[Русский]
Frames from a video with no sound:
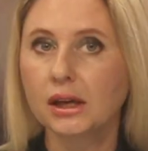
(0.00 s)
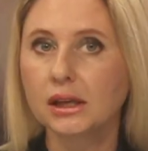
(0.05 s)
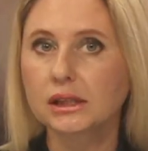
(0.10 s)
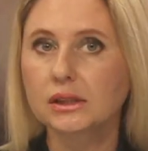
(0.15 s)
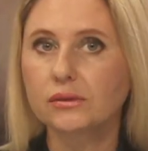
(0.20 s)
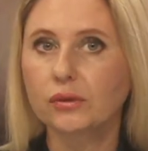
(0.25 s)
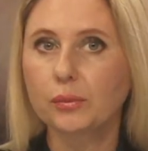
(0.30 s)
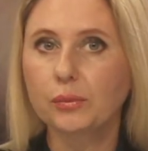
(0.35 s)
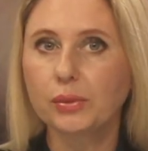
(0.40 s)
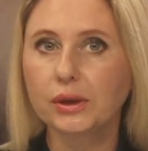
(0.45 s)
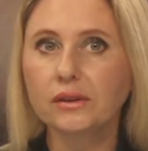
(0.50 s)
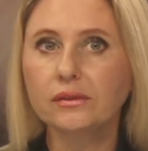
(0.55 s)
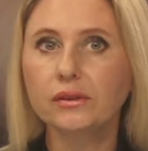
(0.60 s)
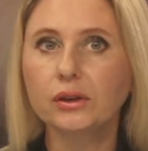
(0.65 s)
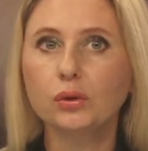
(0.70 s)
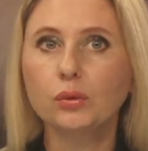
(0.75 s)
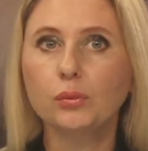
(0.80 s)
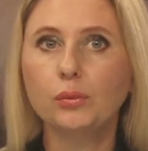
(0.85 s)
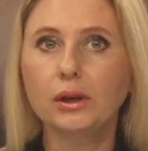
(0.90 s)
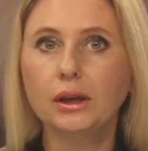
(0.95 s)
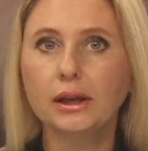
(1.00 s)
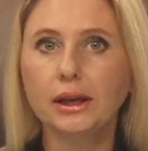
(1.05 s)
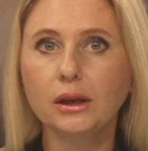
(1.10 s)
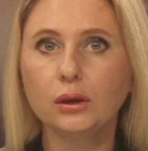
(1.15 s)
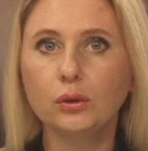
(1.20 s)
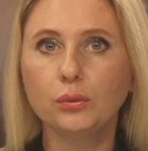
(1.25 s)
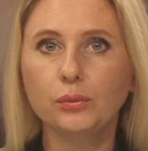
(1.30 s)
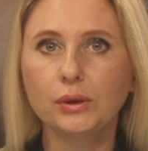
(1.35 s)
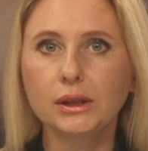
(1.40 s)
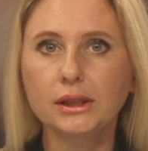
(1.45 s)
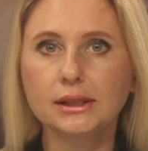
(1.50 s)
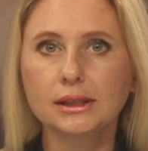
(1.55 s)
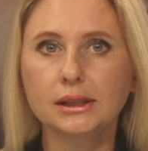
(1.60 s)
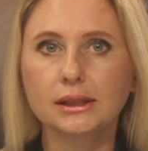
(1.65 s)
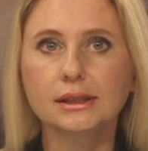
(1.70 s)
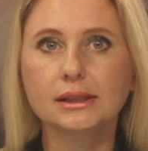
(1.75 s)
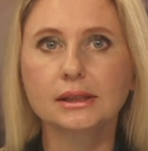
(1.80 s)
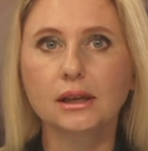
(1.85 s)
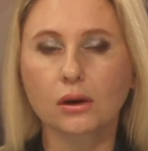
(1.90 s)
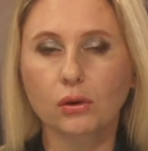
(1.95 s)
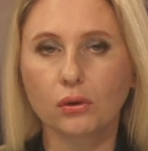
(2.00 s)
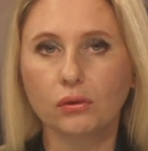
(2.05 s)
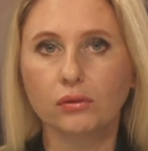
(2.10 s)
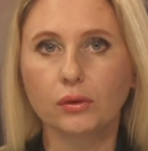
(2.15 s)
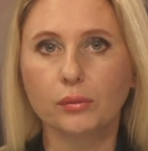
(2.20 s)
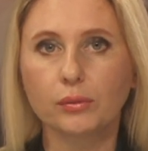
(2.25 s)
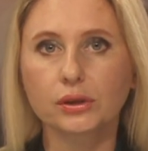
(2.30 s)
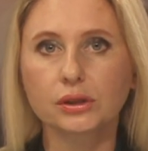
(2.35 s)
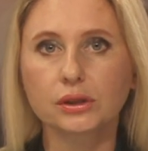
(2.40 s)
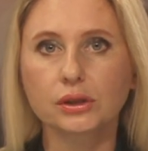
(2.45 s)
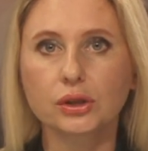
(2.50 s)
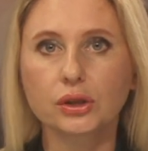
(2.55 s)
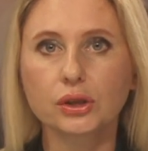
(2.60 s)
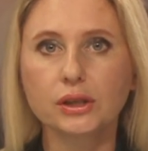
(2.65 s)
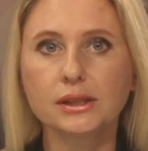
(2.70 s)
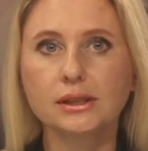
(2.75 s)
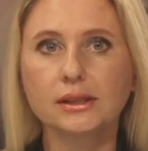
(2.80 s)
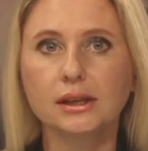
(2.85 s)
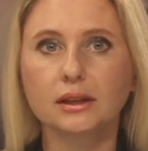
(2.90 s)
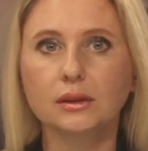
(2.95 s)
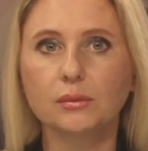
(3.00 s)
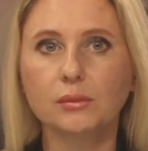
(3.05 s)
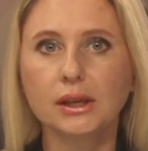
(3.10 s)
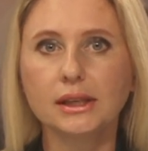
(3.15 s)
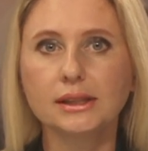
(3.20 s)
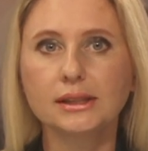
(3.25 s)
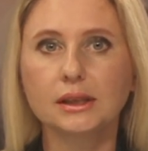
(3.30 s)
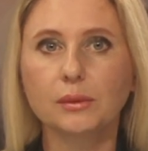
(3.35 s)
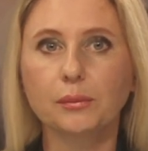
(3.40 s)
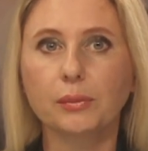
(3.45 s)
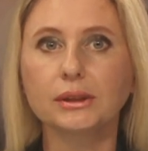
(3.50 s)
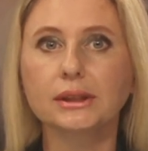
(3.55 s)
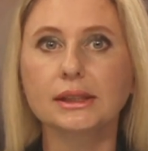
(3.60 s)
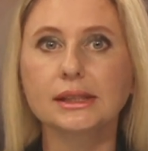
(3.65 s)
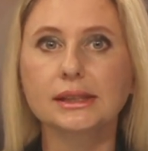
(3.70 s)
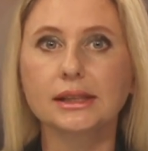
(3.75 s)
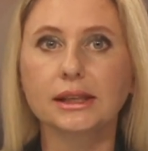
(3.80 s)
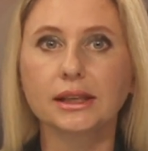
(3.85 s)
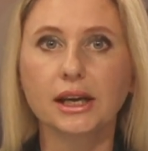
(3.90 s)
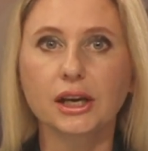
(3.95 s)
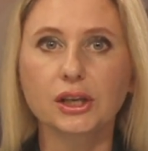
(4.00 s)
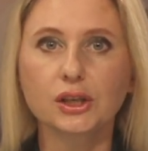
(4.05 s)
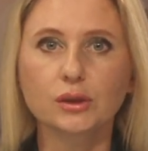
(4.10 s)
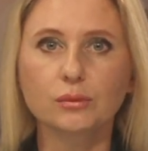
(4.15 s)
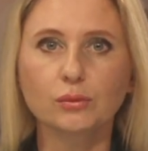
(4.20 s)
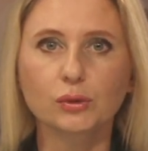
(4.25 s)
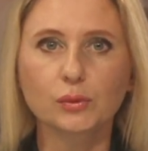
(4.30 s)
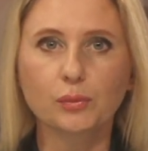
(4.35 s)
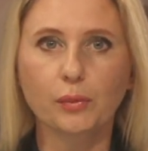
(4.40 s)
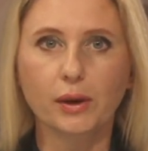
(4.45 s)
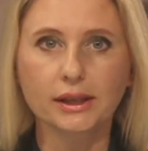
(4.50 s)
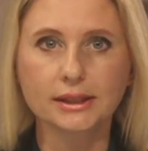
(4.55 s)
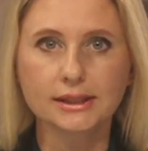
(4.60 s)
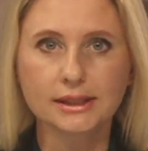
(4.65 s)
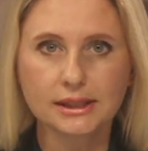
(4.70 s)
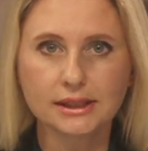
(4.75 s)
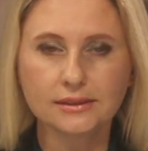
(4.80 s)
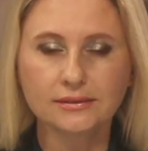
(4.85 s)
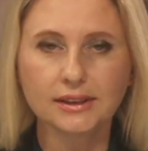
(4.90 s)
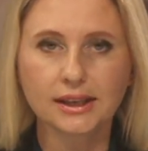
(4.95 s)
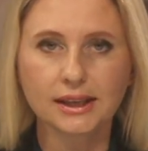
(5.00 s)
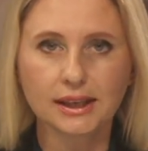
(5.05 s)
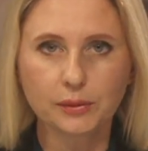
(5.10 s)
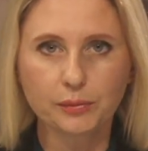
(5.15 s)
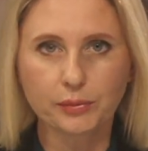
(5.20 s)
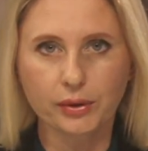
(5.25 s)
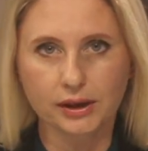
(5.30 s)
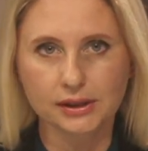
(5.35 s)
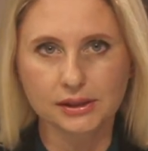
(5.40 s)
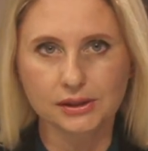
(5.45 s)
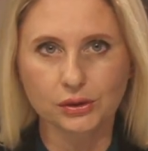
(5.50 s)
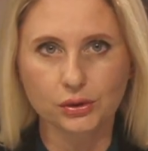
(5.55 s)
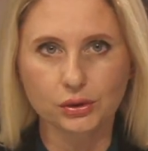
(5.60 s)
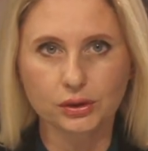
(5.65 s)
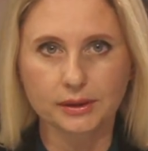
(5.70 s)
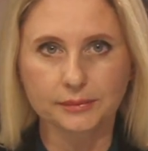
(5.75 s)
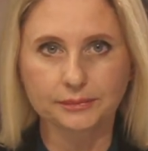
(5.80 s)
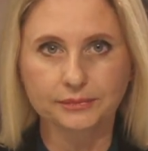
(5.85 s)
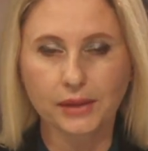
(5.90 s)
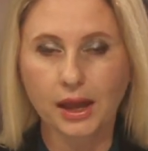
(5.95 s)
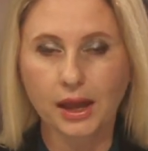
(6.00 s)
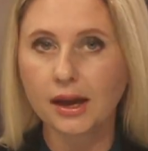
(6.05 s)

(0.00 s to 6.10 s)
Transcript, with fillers: Свой первый юбилей любители здорового образа жизни отметили по-настоящему спортивно и празднично.